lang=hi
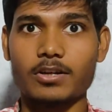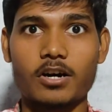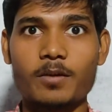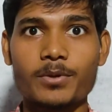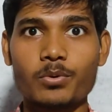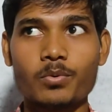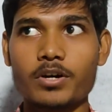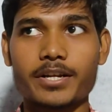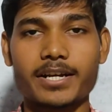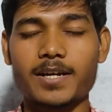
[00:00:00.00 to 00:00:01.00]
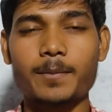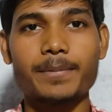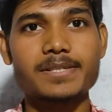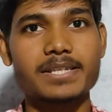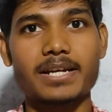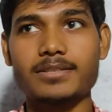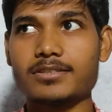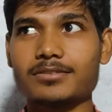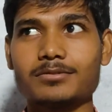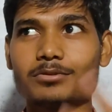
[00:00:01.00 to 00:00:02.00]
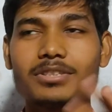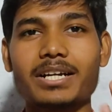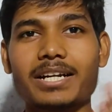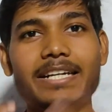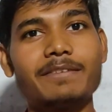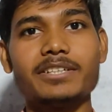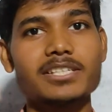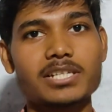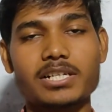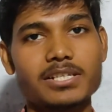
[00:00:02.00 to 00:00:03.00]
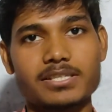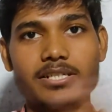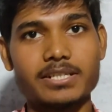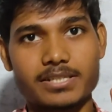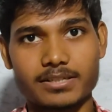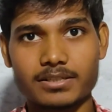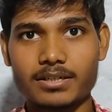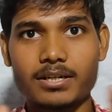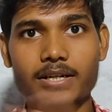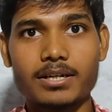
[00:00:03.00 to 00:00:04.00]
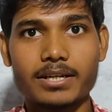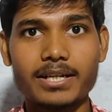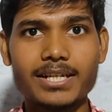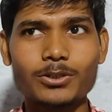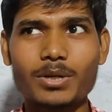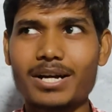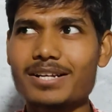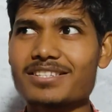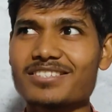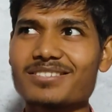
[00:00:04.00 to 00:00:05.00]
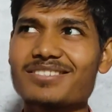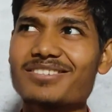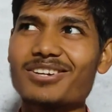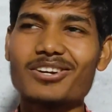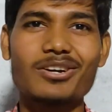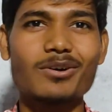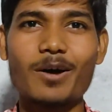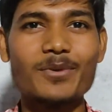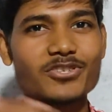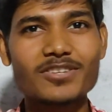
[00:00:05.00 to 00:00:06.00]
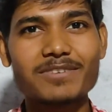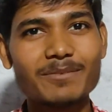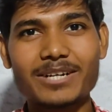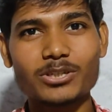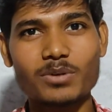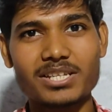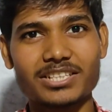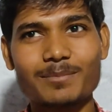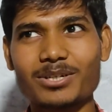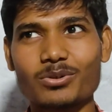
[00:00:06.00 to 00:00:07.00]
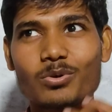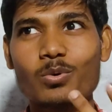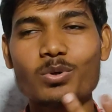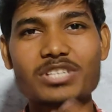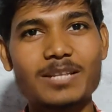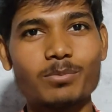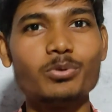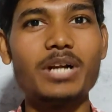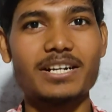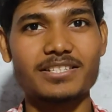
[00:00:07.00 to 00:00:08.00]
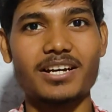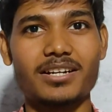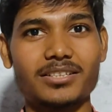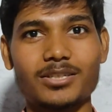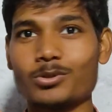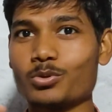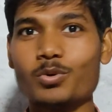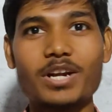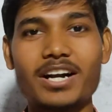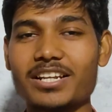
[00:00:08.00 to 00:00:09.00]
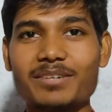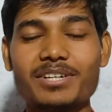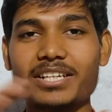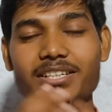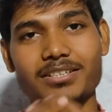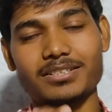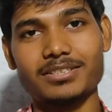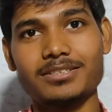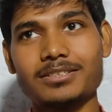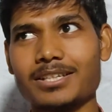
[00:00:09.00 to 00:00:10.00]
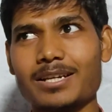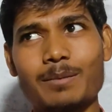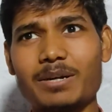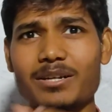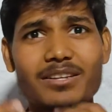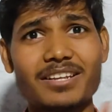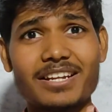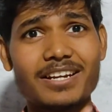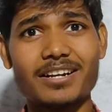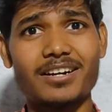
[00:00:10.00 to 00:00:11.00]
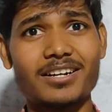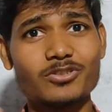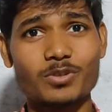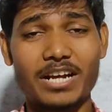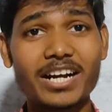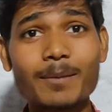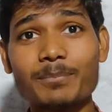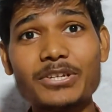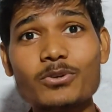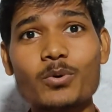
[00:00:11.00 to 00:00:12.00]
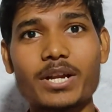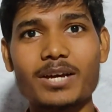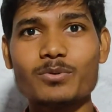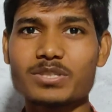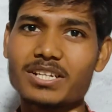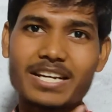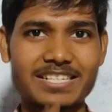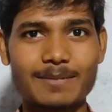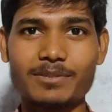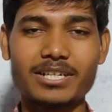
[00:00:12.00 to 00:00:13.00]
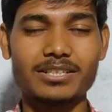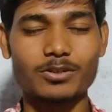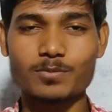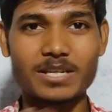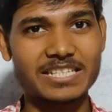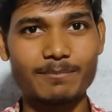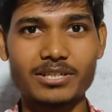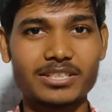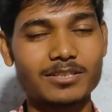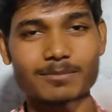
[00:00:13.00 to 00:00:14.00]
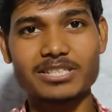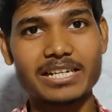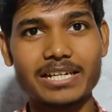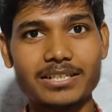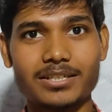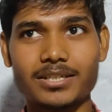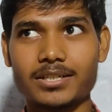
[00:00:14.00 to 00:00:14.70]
गाँव में हूँ और यहाँ पर शायद उतना कनेक्टिविटी अच्छा नहीं है सिटी से ठीक है तो यहाँ अमेजन फ्लिपकार्ट तो आ जाते हैं बट वो शायद ब्लू डार्ट से आ रहा था तो वो यहाँ डिलीवर नहीं कर रहे थे बट जो यहाँ का पिन कोड है उसने एक्सेप्टेड था उसने एक्सेप्टेड था सब चीज़ ले लिया